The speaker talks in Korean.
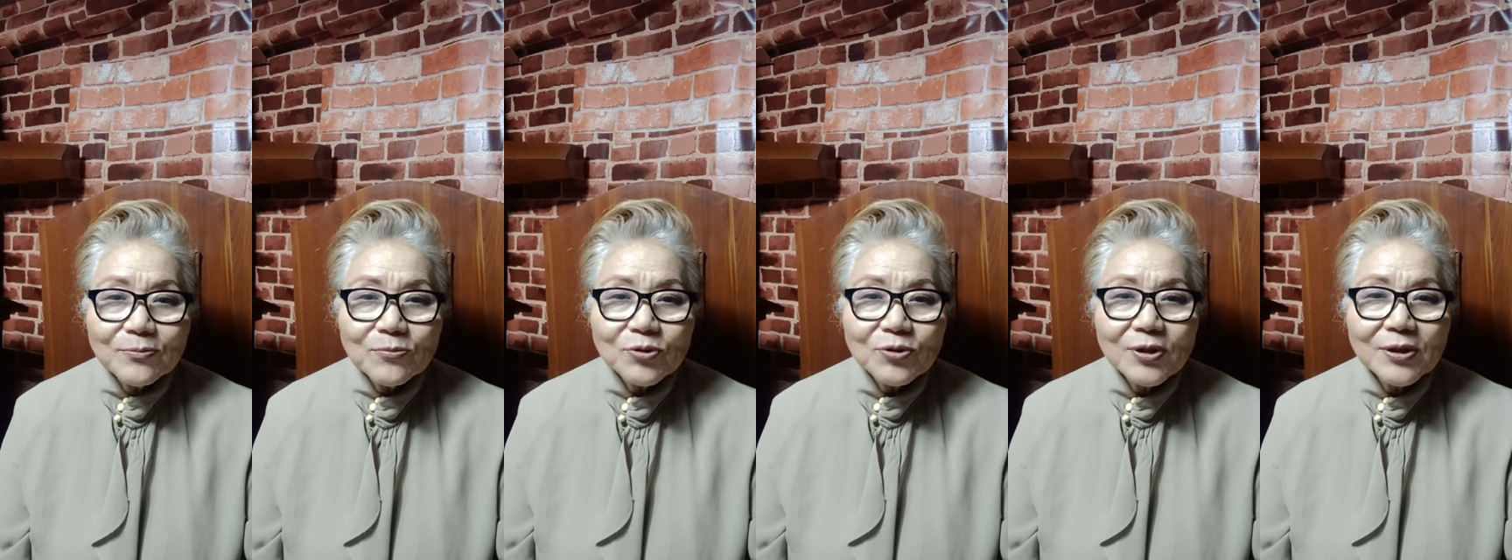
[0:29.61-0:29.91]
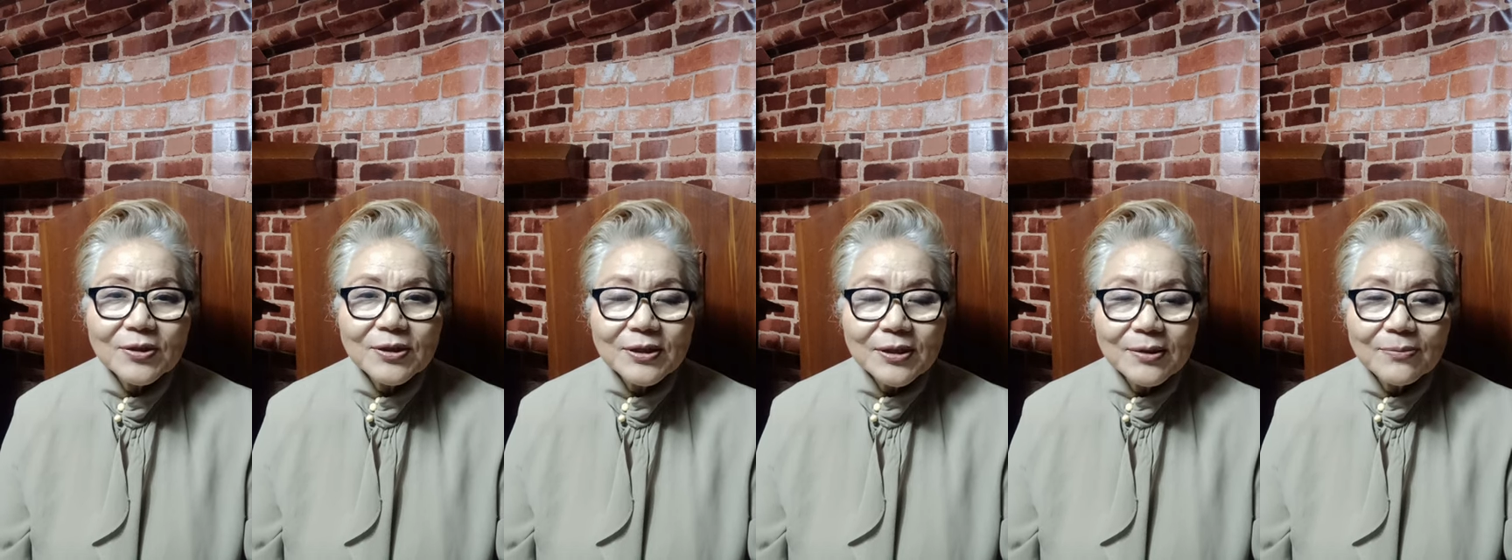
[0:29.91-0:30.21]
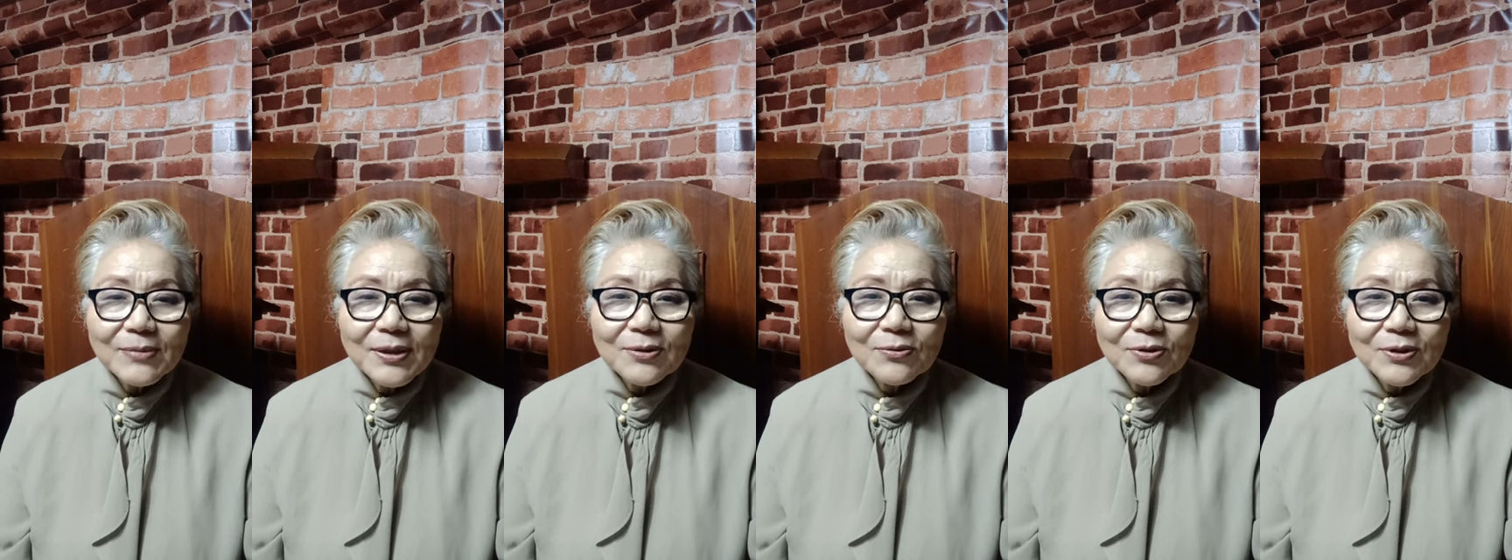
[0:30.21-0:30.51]

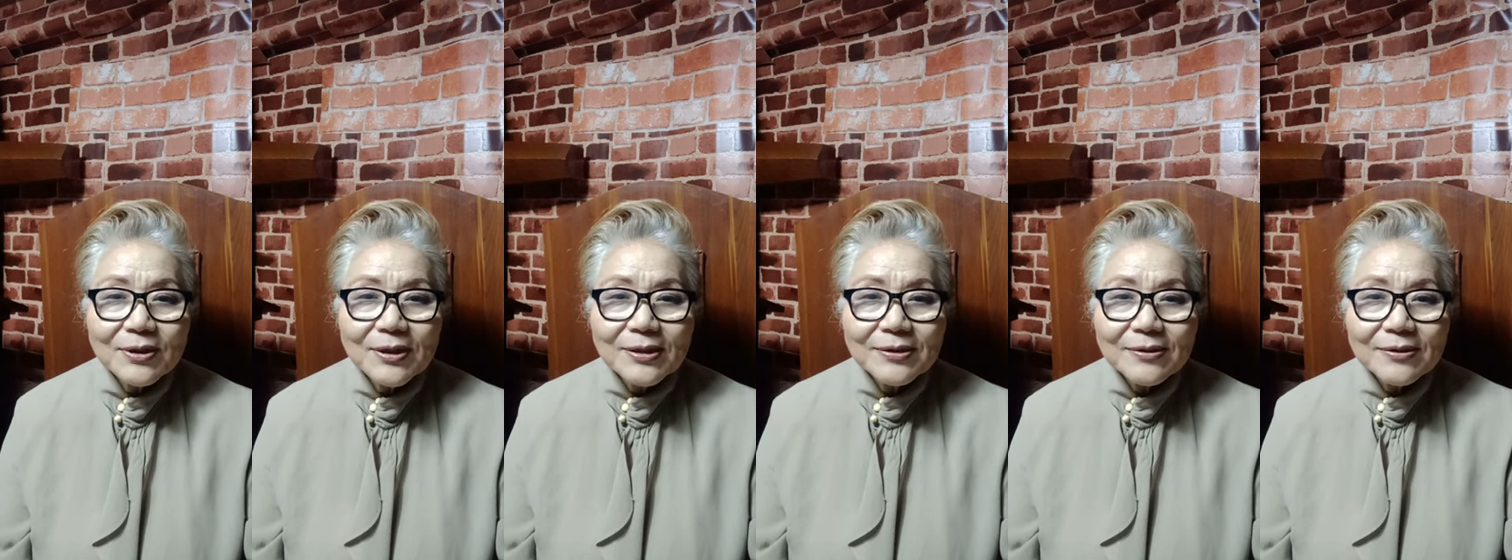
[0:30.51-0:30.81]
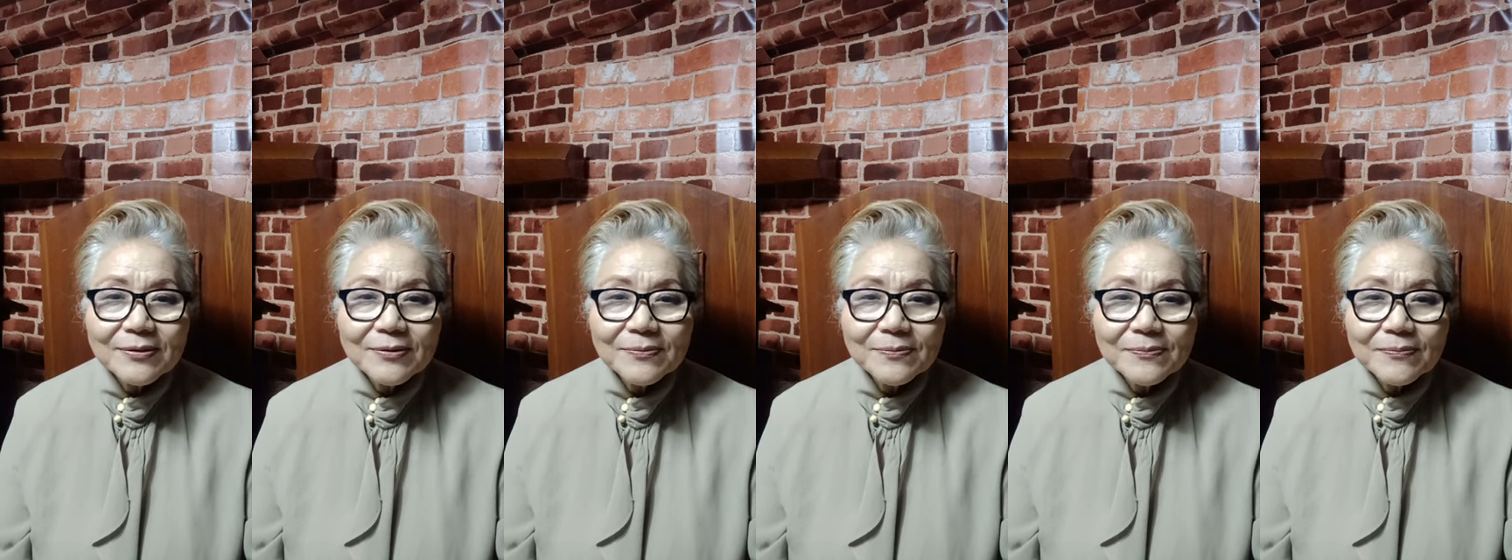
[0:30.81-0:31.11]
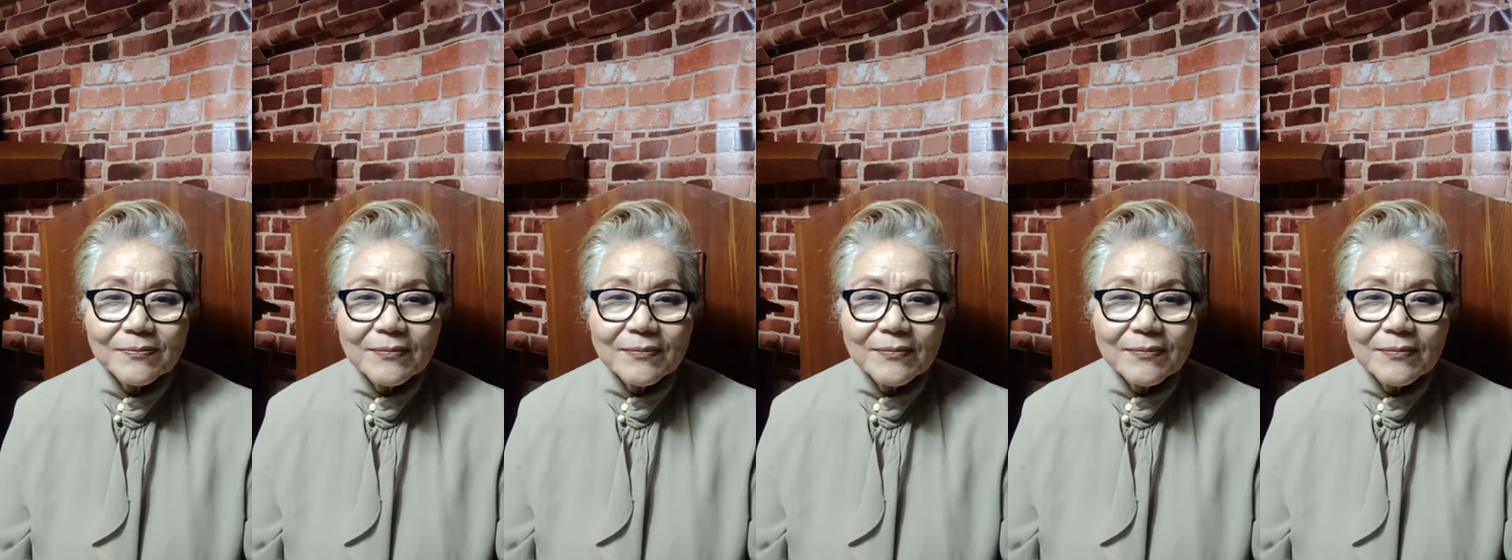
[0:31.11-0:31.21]
부정적인 말로 인해서